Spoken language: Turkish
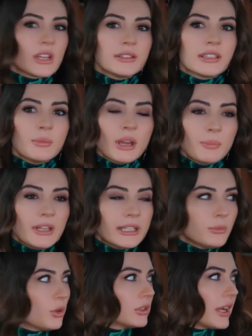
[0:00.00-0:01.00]
Ozan ne demek
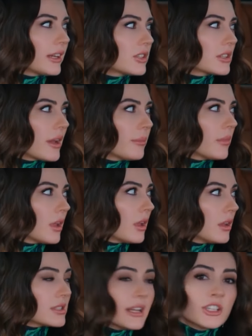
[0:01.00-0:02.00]
bildiğim yoldan gideceğim?
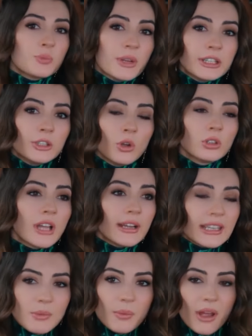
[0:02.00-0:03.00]
Sen hiç bildiğin
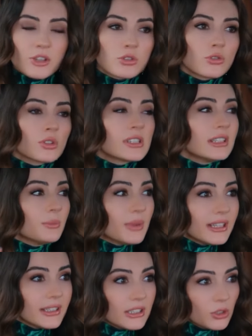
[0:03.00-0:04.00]
yoldan gitme bence çünkü senin
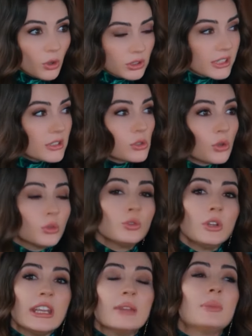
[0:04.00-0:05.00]
bildiğin yolların
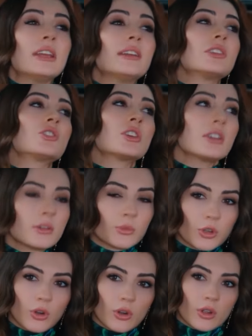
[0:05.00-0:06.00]
sonu iyi bir yere çıkmıyor.